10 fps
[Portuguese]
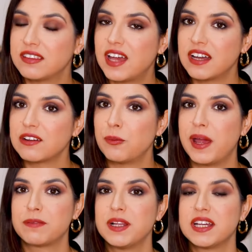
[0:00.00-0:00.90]
está
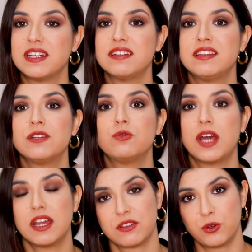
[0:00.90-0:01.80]
coberto pela garantia
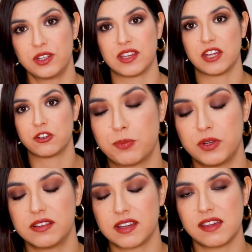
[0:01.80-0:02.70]
durante dois anos. Por
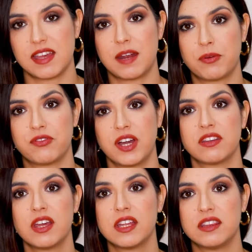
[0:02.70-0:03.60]
isso, quem quiser
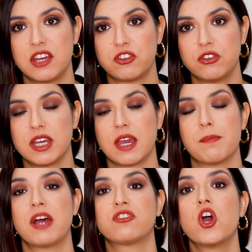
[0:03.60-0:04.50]
aproveite, deixe o link em
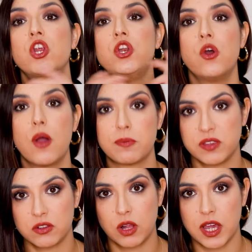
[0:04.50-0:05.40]
baixo. Não é
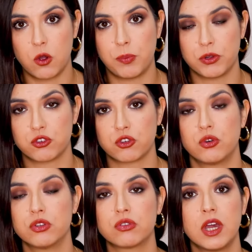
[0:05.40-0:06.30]
preciso qualquer cupom de
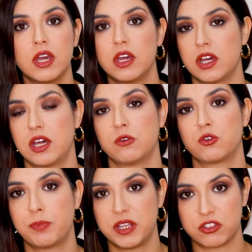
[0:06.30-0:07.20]
desconto, uh,
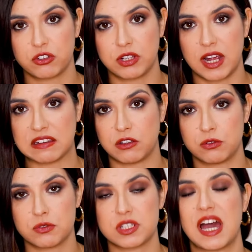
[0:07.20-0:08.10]
os preços que lá estão
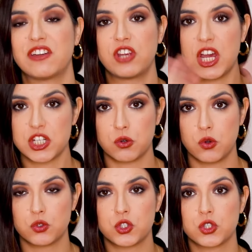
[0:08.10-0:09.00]
no site já estão
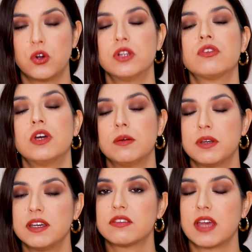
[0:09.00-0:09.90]
com o desconto,
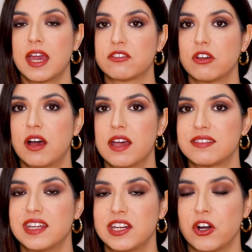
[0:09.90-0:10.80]
por isso é só
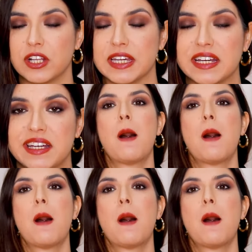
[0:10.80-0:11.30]
acederem ao link.